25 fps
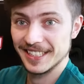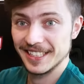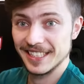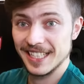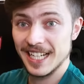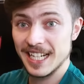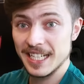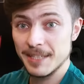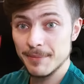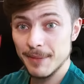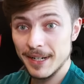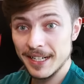
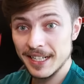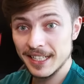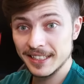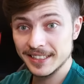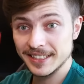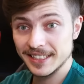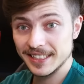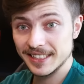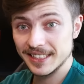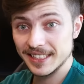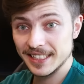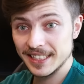Ja, ich meine
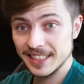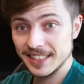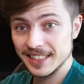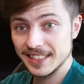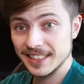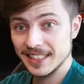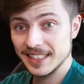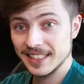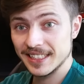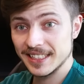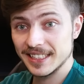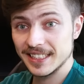das
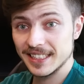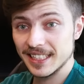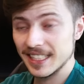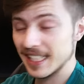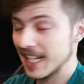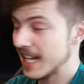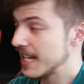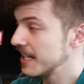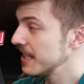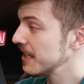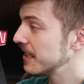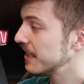äh, jetzt
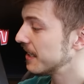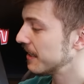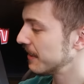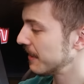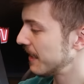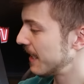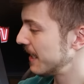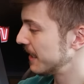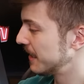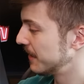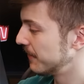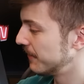gar nicht
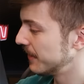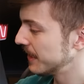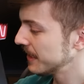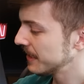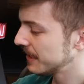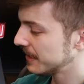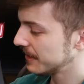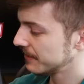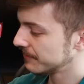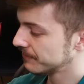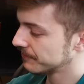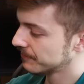als
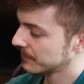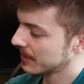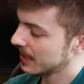Witz.